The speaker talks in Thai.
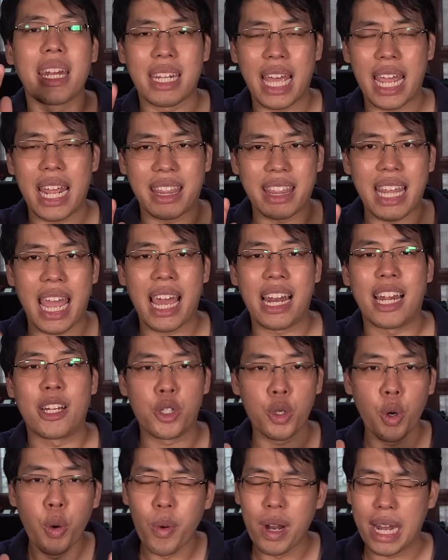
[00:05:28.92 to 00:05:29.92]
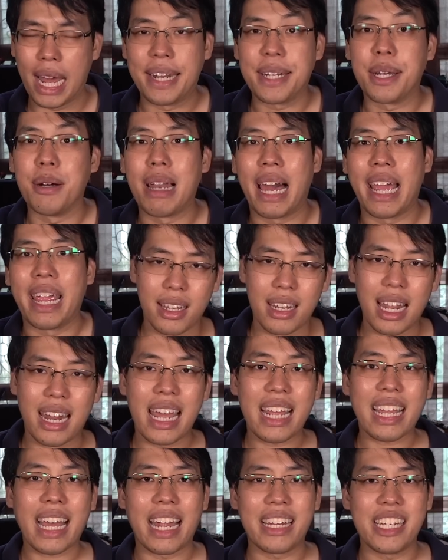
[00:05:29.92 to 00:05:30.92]
ในแต่ละช่วงเวลาเท่าไหร่ดัง
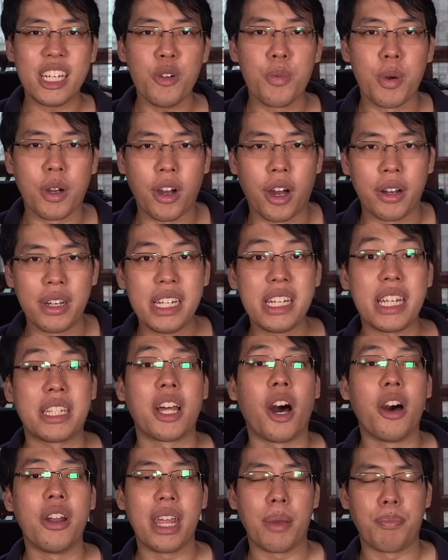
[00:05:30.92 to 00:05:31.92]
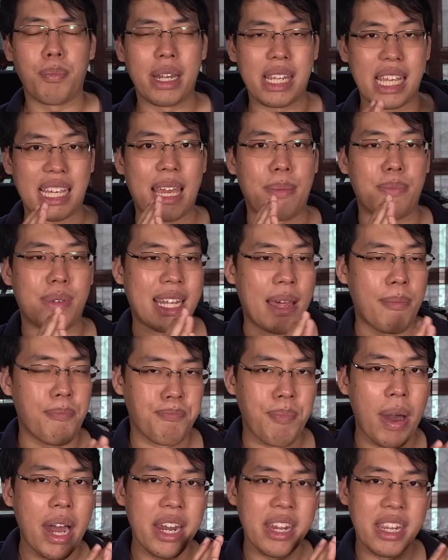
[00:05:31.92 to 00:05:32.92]
นั้นการที่อุปกรณ์ดิจิตอลเนี่ย มันจะเก็บแซม
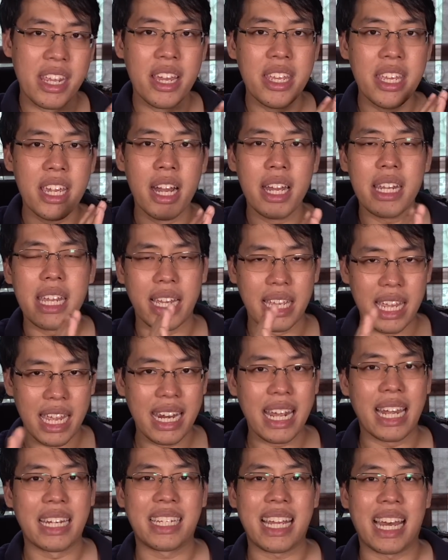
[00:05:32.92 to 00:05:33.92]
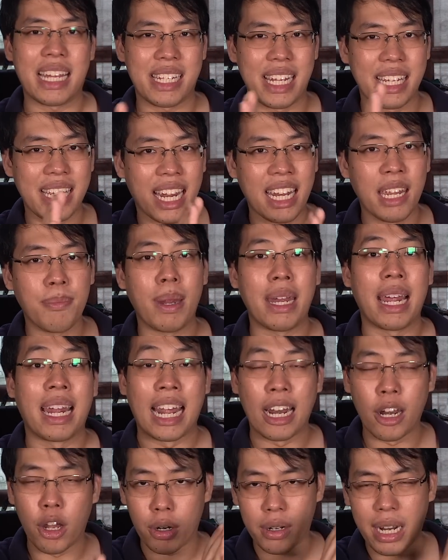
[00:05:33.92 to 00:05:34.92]
เปิลเยอะๆ อย่างนี้เนี่ยจากสัญญาณที่เป็นอ
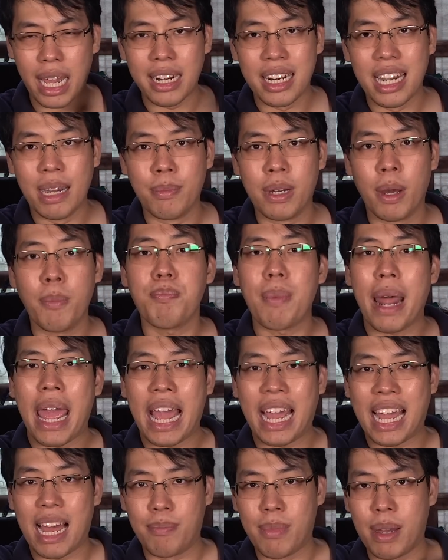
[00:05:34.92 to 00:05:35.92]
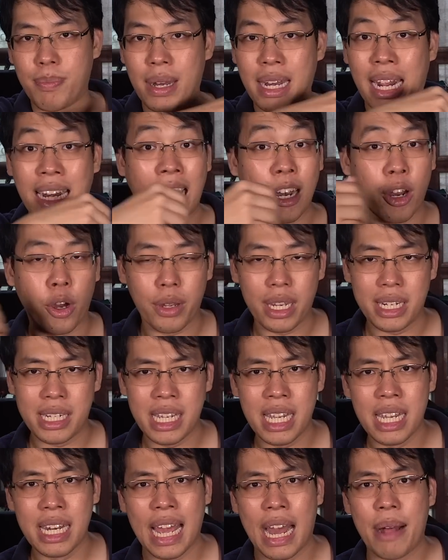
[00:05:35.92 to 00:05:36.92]
นาล็อกดั้งเดิมแล้วแปลงกลับมาเป็นอนาล็อกอีก
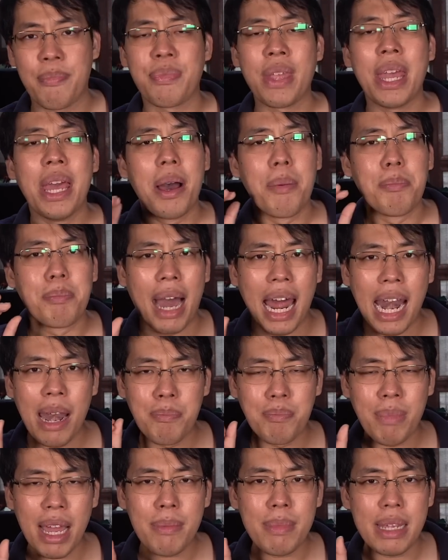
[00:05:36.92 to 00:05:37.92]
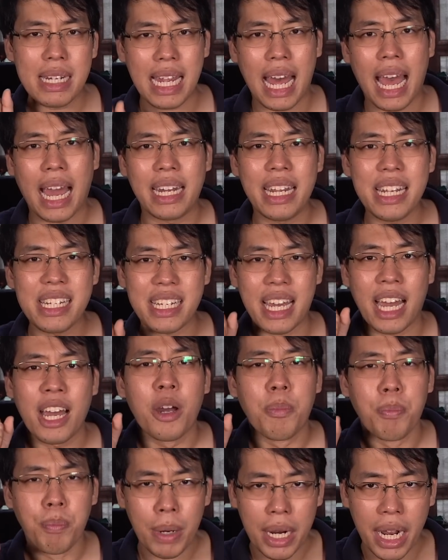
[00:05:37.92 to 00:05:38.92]
ทีเนี่ยมันไม่มีทางที่จะ
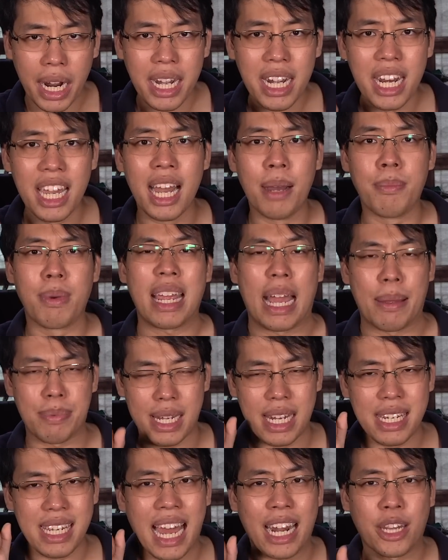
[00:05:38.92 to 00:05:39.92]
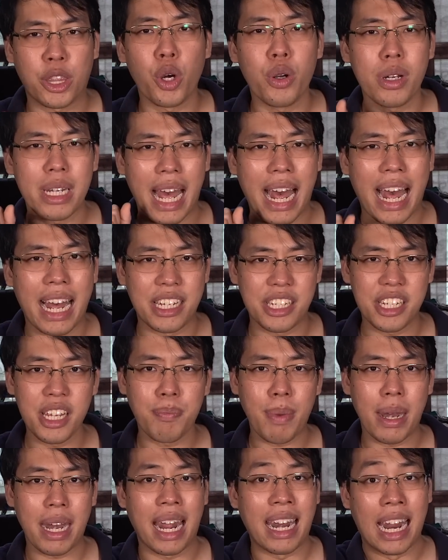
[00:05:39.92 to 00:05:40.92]
เหมือนเดิมกับสัญญาณต้นทางซึ่
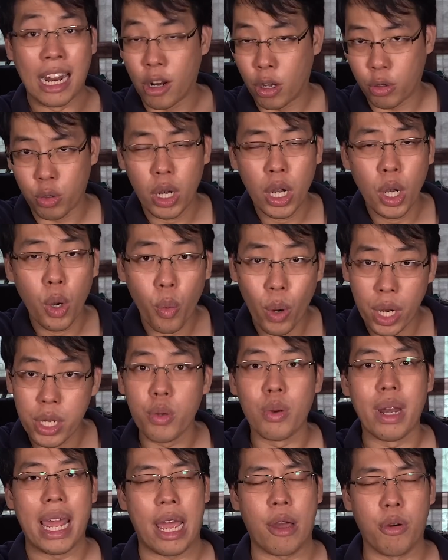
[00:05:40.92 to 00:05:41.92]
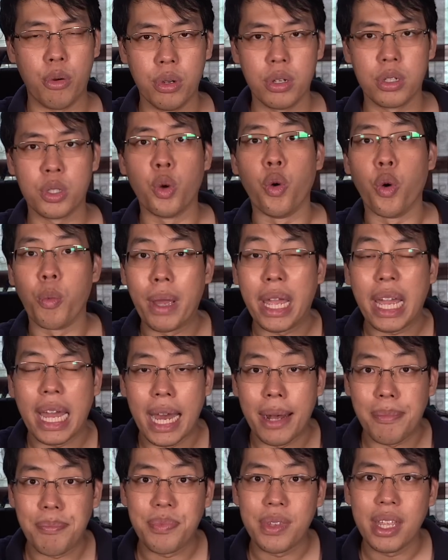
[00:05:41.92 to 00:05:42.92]
งเป็นอนาล็อกล้วนๆอยู่แล้วถูกไหมค
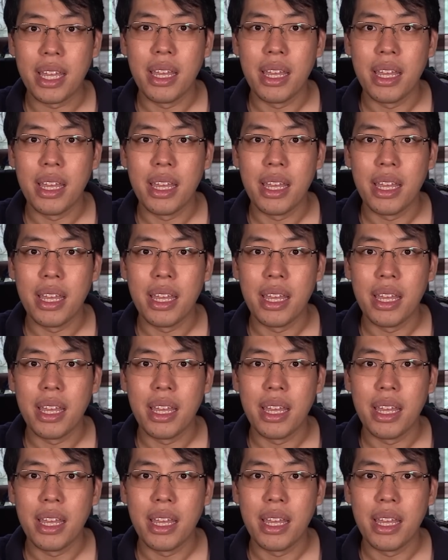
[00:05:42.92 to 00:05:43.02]
รับ